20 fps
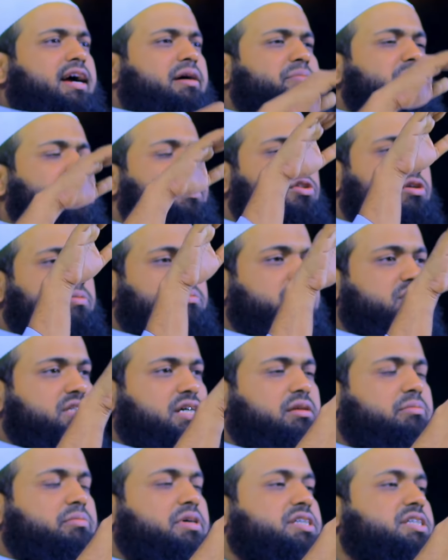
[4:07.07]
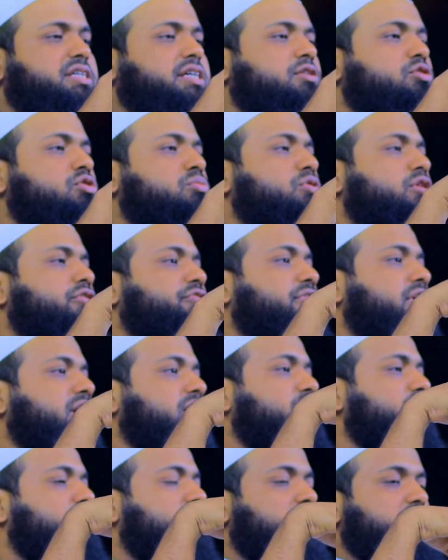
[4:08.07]
আমি রমজান মাসে ওমর
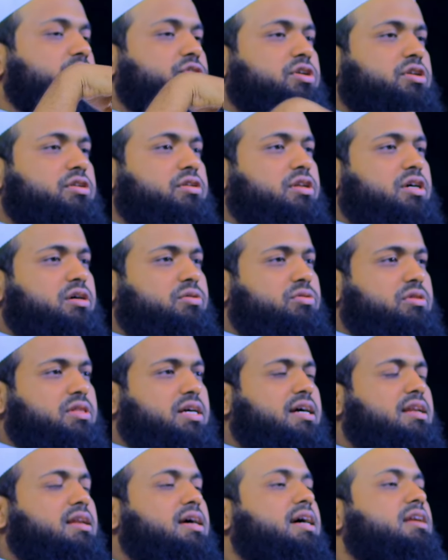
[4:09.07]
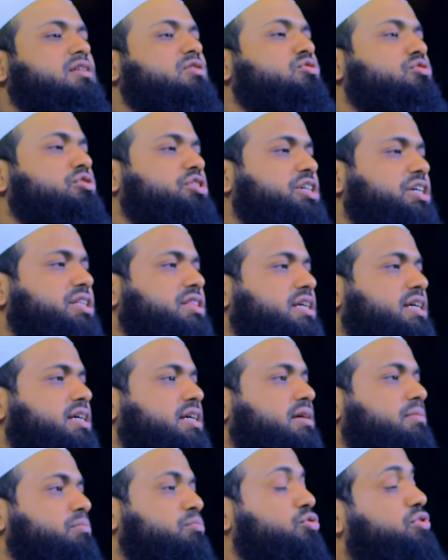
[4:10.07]
ফারুক রাদিয়াল্লাহু তাআলা আনহুর সাথে
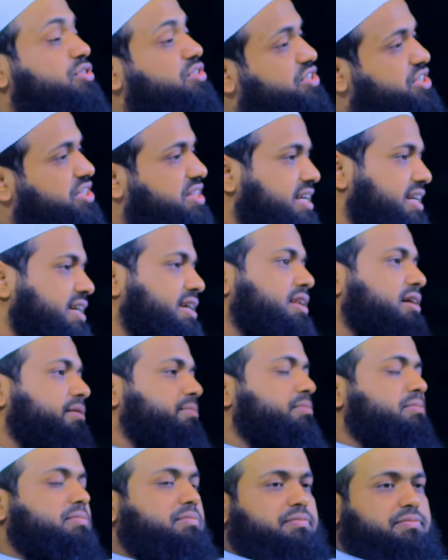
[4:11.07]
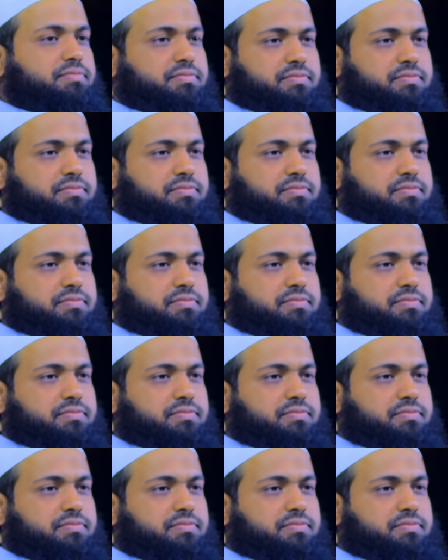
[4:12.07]
মসজিদে গেলাম